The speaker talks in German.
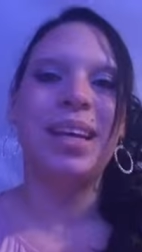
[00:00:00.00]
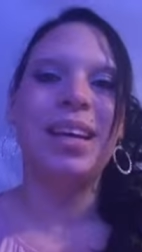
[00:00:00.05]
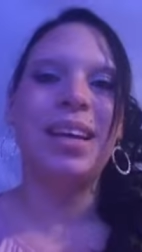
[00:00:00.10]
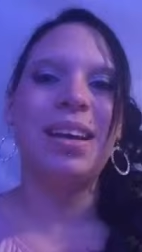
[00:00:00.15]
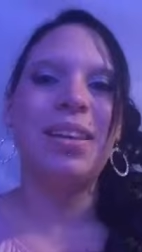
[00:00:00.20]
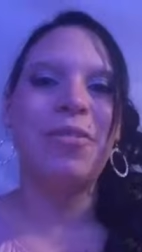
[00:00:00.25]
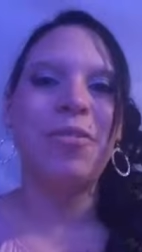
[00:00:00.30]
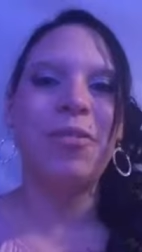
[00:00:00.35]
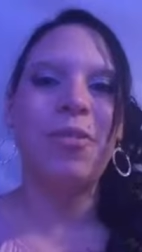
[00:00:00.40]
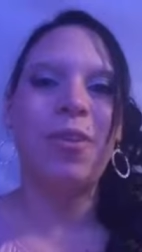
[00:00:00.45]

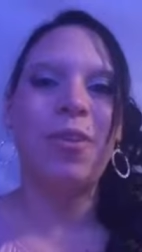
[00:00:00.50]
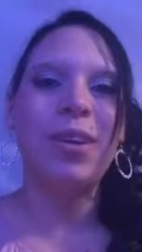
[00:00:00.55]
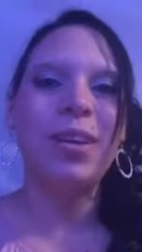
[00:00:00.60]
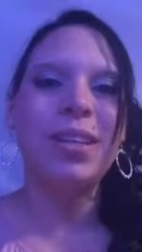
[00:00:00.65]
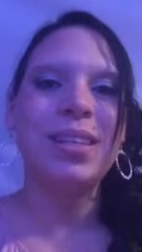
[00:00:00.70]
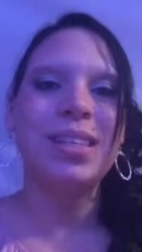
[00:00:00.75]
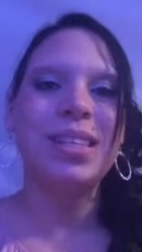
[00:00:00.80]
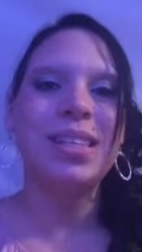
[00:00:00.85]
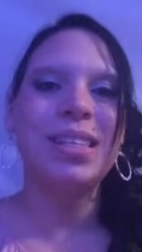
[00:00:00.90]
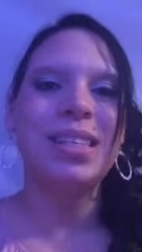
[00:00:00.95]
er
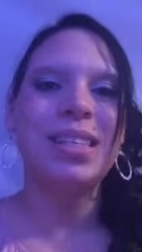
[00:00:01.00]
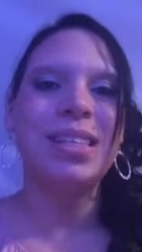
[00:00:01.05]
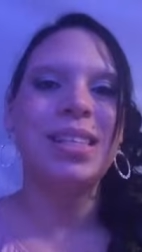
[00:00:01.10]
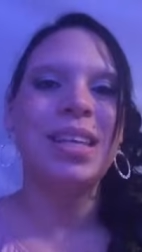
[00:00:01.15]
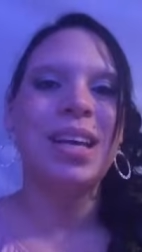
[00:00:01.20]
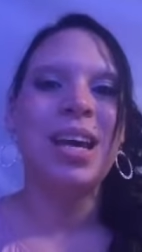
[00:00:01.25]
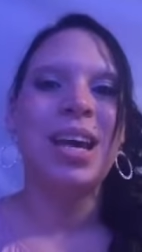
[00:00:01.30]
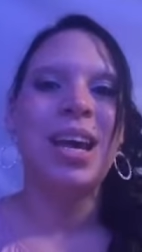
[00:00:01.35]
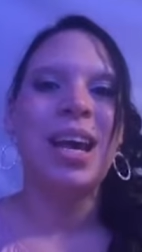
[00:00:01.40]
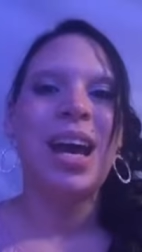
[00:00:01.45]
freut sich
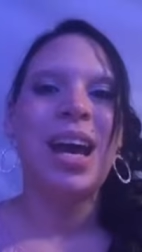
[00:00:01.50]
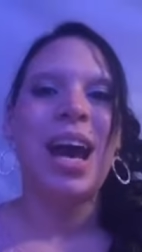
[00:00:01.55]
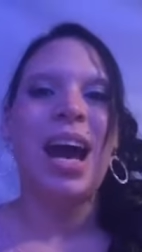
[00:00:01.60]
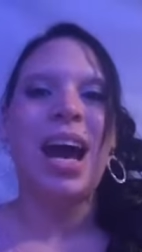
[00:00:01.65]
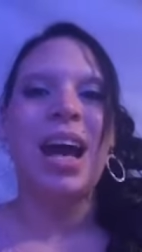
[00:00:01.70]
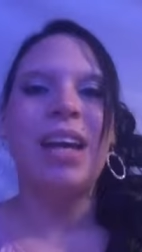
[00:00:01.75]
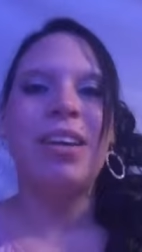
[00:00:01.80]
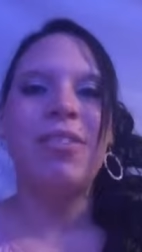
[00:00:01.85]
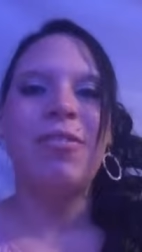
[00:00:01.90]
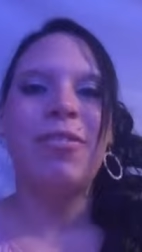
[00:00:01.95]

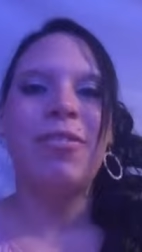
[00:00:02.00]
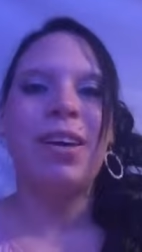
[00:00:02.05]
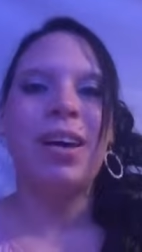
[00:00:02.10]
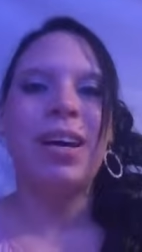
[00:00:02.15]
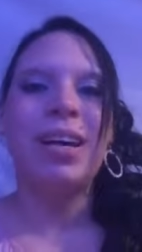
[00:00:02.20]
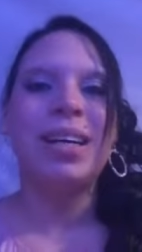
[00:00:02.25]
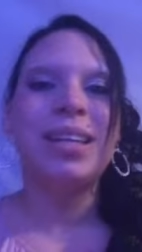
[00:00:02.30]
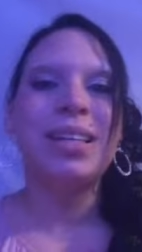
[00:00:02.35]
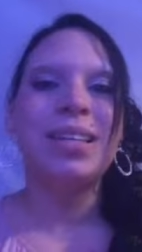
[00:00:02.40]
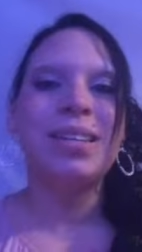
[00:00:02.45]

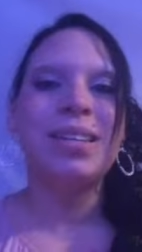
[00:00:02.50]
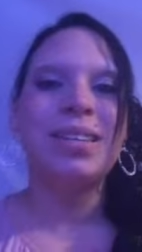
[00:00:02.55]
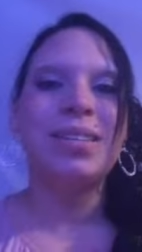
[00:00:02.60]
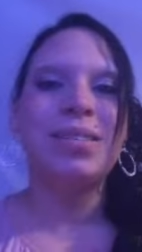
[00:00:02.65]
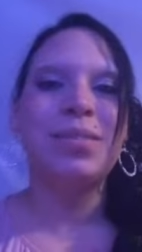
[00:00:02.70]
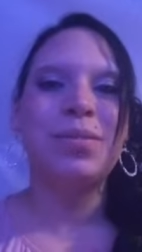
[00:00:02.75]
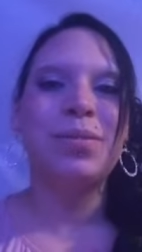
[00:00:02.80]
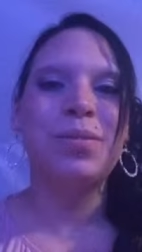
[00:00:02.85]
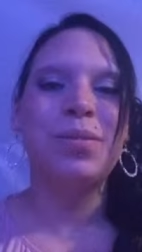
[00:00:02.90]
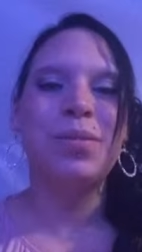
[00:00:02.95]
einfach
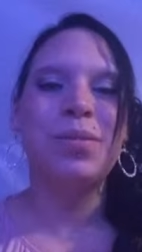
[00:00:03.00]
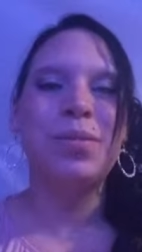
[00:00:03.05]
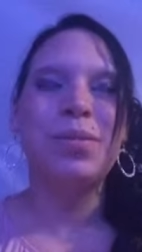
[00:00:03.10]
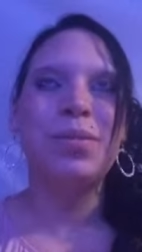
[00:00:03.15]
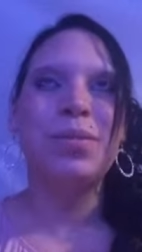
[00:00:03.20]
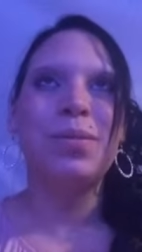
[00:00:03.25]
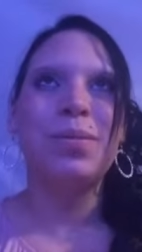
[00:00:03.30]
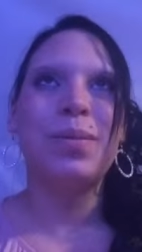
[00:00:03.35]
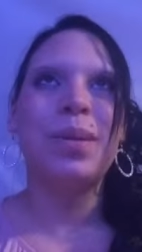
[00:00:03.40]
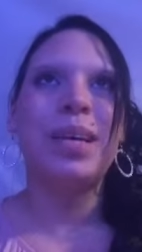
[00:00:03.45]
so
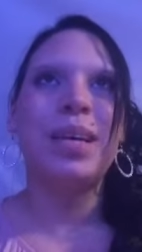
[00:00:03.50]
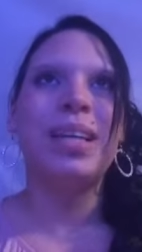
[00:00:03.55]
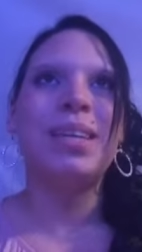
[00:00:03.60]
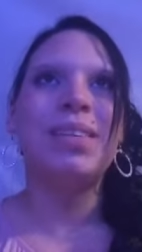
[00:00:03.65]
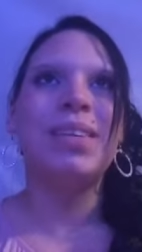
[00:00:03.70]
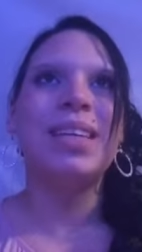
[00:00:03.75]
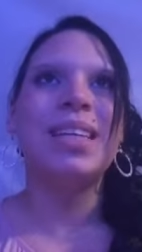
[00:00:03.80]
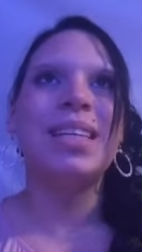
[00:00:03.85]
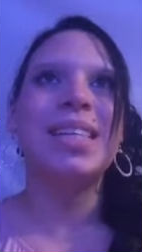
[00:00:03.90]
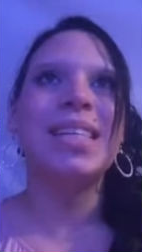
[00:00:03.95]
süß über
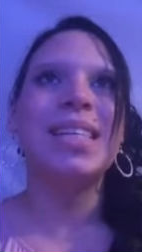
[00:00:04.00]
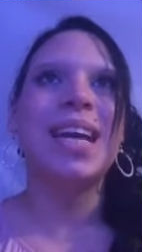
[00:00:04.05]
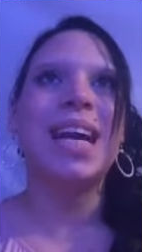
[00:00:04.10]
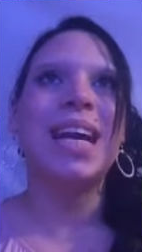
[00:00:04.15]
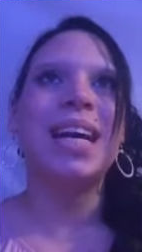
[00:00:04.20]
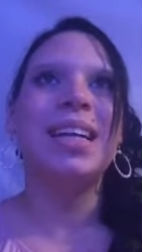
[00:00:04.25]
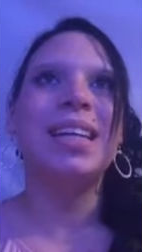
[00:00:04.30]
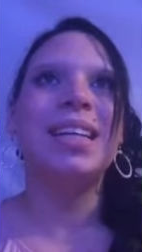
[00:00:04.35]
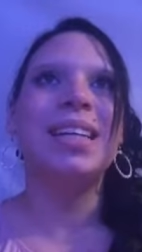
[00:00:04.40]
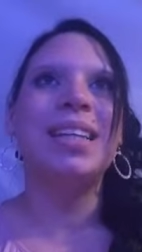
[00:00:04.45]
irgendwelche
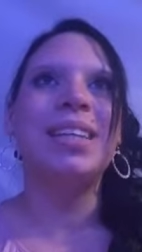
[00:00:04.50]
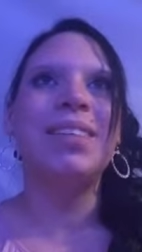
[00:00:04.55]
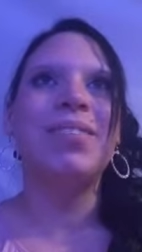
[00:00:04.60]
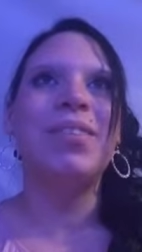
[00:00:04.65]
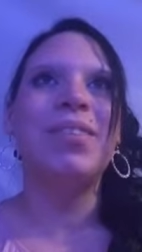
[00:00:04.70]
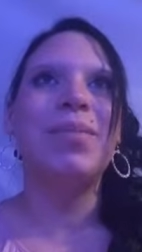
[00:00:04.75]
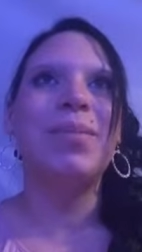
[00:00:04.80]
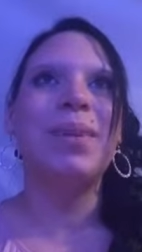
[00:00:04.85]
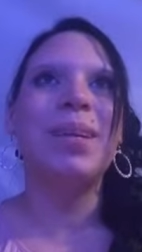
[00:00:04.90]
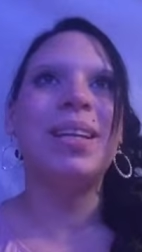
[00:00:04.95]
Sachen,
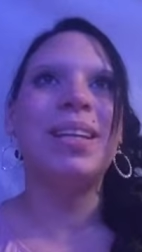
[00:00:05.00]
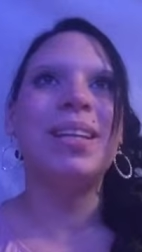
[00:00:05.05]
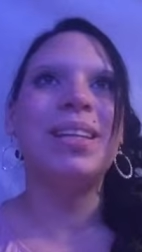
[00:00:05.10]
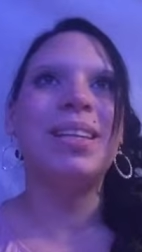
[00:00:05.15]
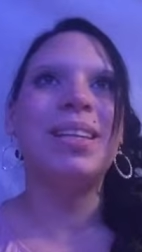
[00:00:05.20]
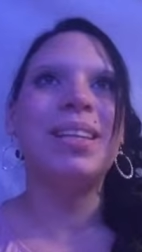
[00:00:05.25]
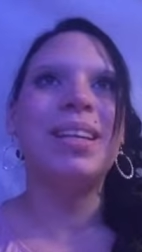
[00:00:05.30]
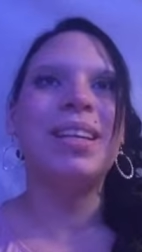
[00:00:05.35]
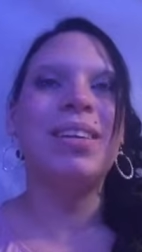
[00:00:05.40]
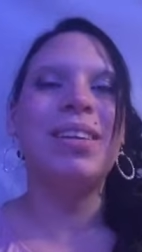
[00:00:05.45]
wenn
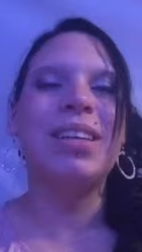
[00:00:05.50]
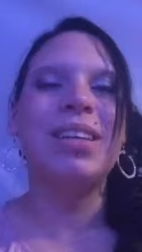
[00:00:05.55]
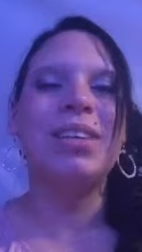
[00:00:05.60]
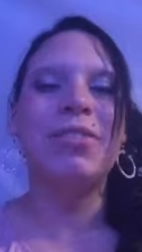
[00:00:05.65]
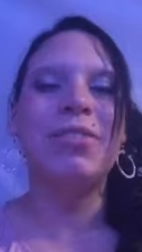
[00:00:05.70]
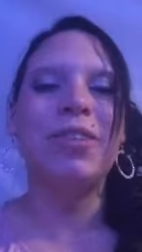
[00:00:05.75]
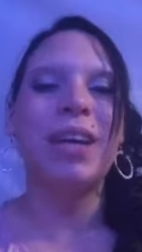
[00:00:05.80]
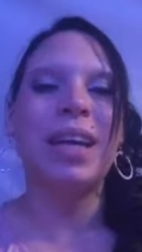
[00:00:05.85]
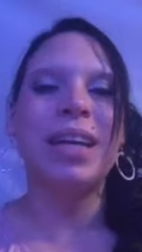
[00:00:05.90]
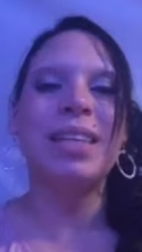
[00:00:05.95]
man irgendwelche
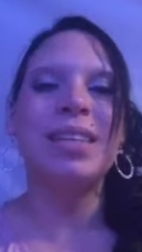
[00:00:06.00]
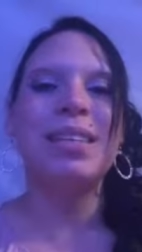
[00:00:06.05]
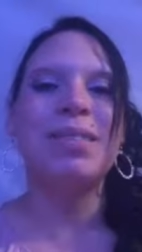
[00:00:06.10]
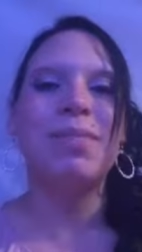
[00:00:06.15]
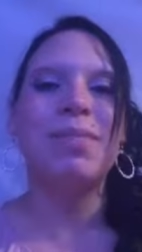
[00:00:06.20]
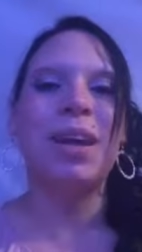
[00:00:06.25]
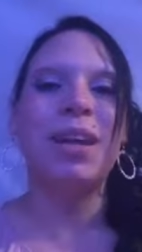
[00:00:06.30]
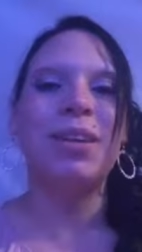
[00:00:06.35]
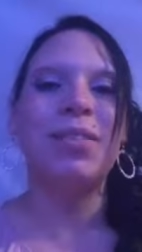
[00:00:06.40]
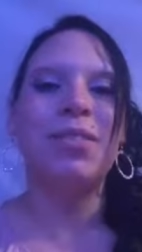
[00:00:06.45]

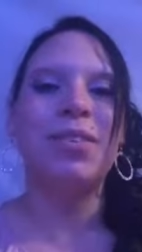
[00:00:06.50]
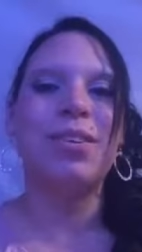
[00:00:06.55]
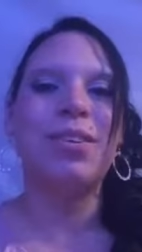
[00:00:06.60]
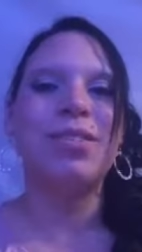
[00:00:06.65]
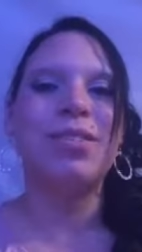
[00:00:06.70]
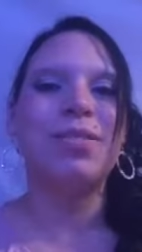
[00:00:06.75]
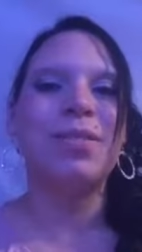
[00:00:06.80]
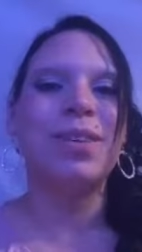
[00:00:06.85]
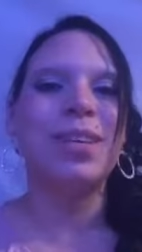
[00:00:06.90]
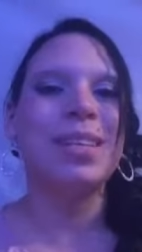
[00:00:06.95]
Fratzen macht oder
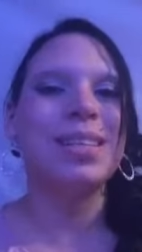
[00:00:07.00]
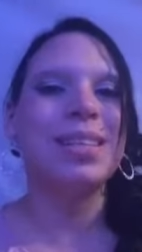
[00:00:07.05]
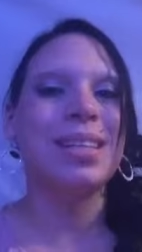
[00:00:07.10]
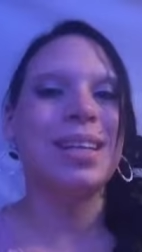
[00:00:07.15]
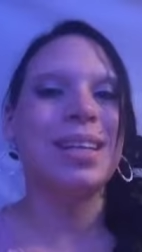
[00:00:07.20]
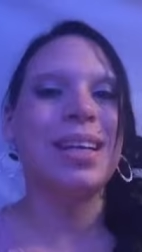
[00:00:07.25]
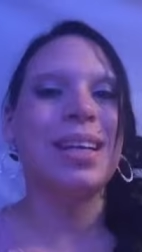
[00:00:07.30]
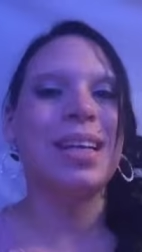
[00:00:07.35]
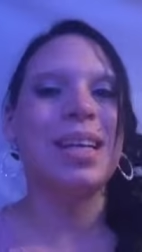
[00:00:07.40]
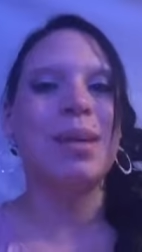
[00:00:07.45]
sowas,
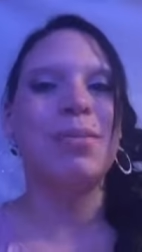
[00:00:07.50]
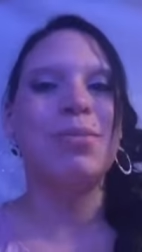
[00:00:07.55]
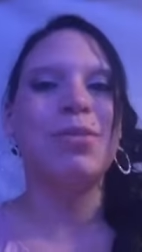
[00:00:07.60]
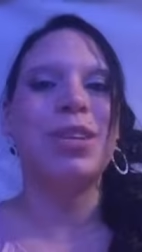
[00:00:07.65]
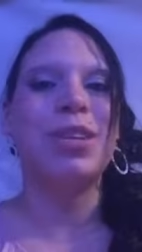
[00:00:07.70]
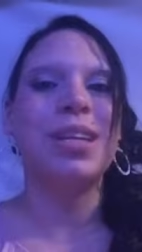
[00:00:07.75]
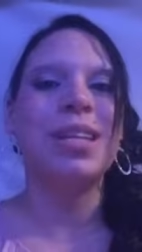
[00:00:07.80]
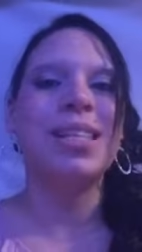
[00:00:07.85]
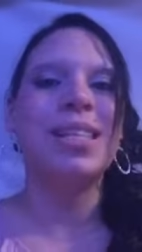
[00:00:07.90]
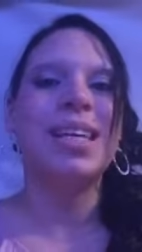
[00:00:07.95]
da geht einem
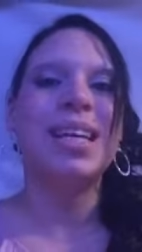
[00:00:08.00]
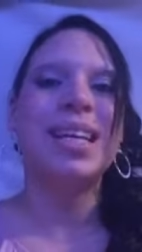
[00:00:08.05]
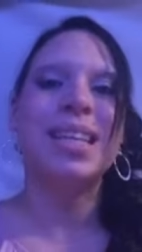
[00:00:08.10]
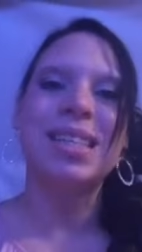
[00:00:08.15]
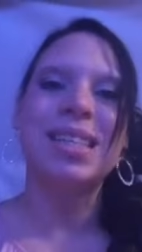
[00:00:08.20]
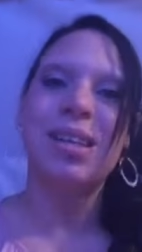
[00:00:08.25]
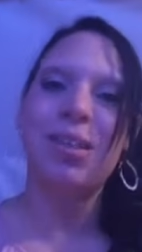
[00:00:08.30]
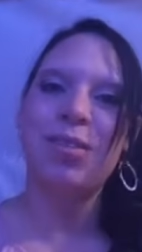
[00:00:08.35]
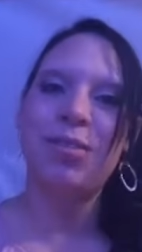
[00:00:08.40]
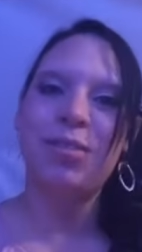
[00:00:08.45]
schon das
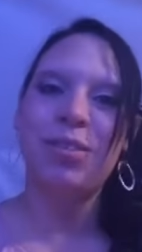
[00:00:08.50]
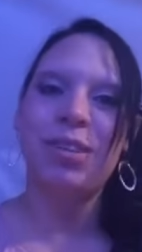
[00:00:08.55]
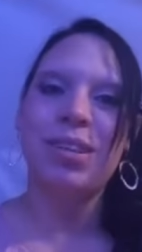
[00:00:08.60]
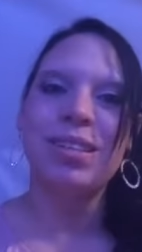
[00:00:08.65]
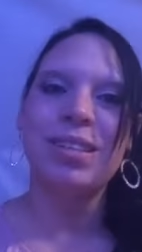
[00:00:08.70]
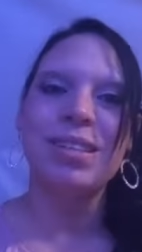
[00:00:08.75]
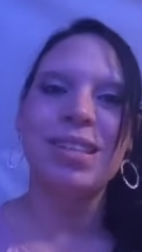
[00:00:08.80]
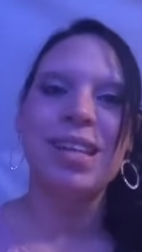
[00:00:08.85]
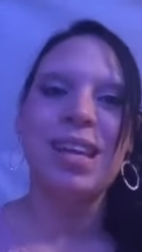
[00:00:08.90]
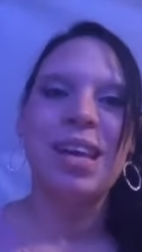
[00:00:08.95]
Herz auf und
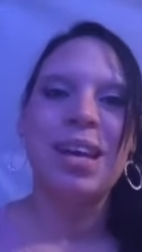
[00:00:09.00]
das